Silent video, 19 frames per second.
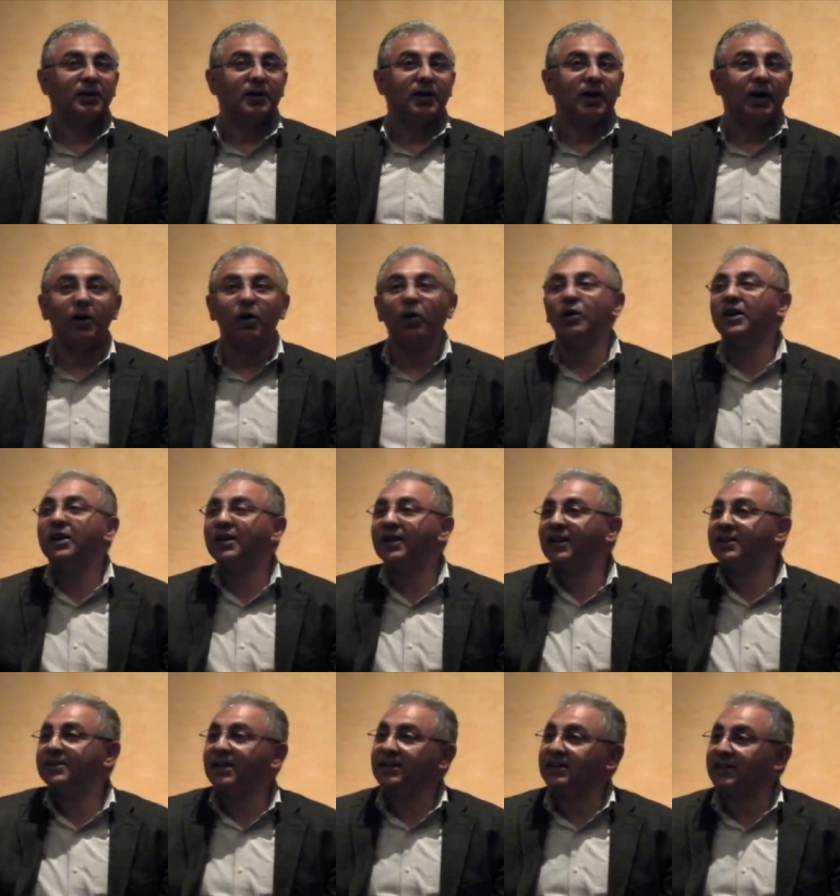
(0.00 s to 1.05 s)
Alors
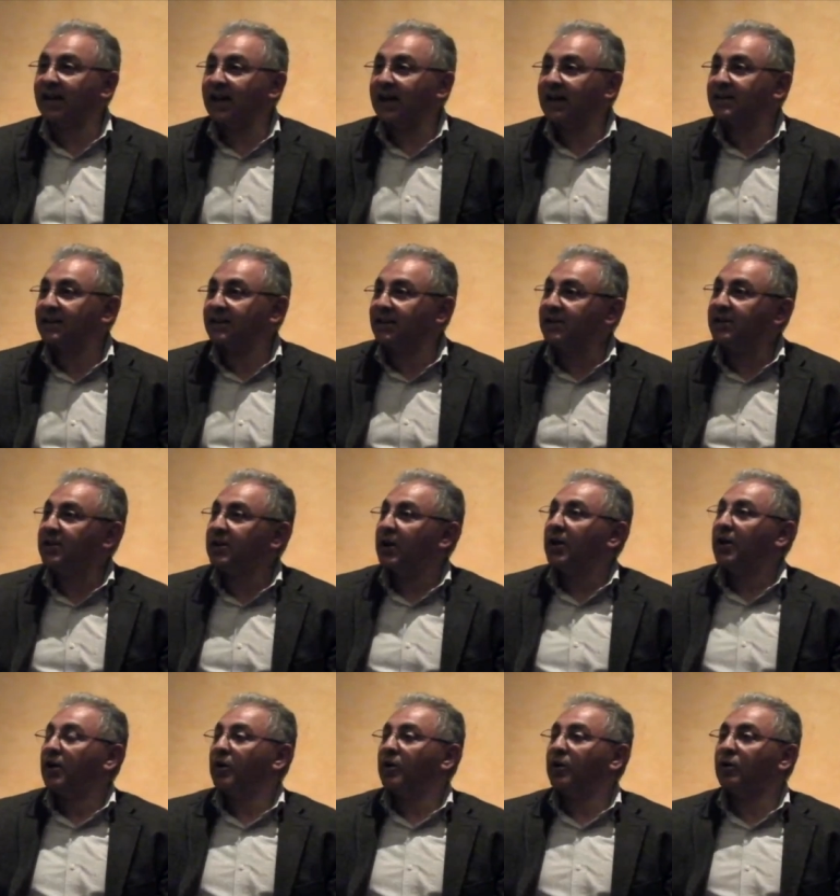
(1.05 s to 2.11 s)
cette quête qui
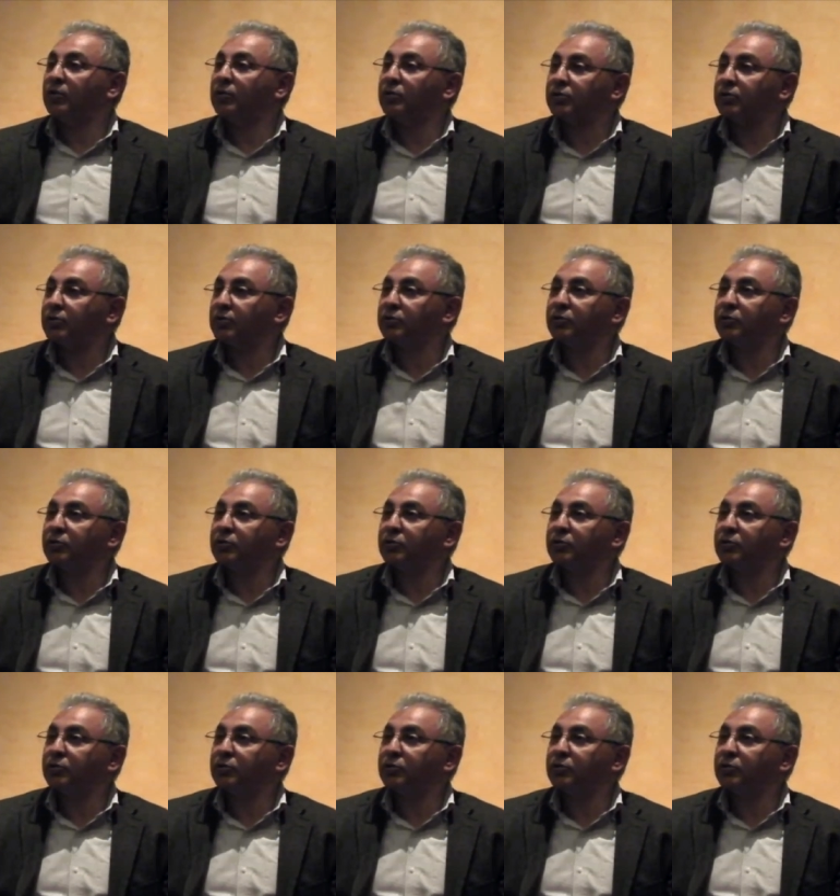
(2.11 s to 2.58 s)
euh, de ce,